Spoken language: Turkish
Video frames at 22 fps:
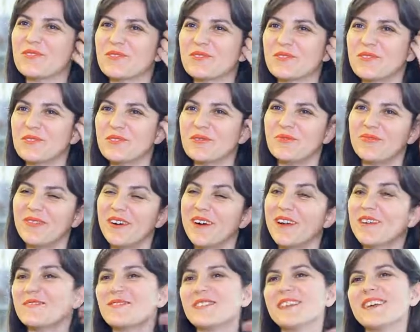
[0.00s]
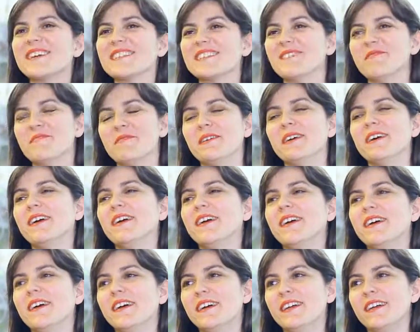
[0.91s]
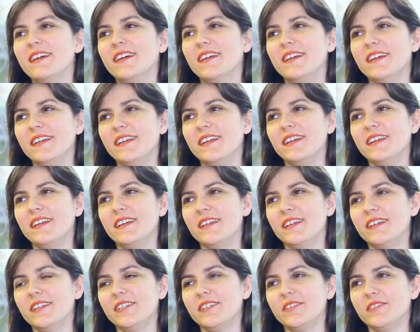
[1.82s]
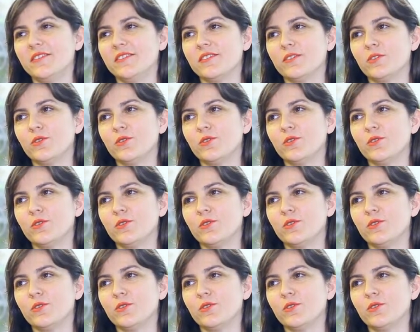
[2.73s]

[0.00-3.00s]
ruhum var biraz ama e,